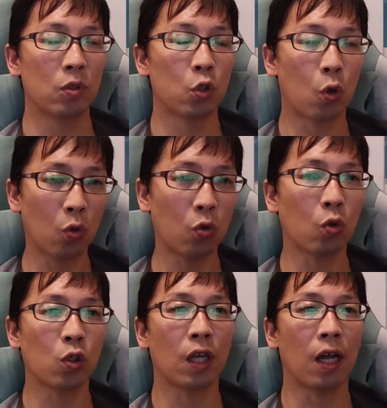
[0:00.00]
ちょろっ
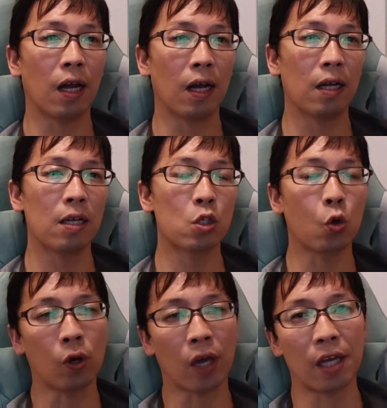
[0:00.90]
とした
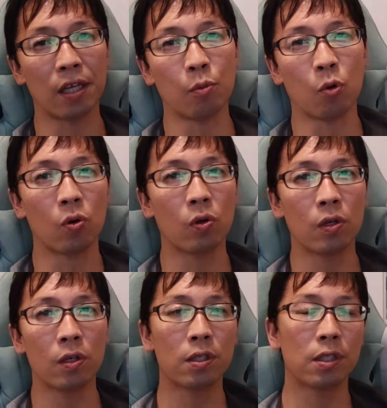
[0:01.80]
送迎にも
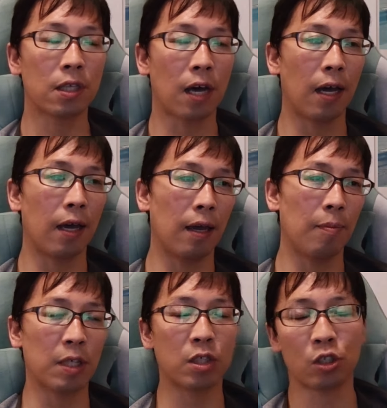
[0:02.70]
使え
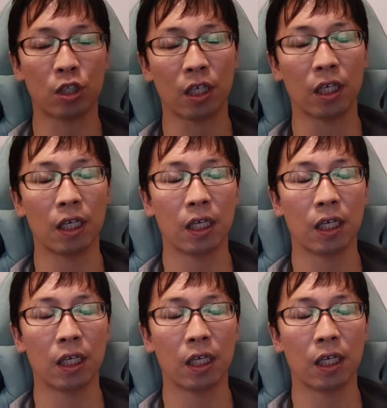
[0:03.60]
ますし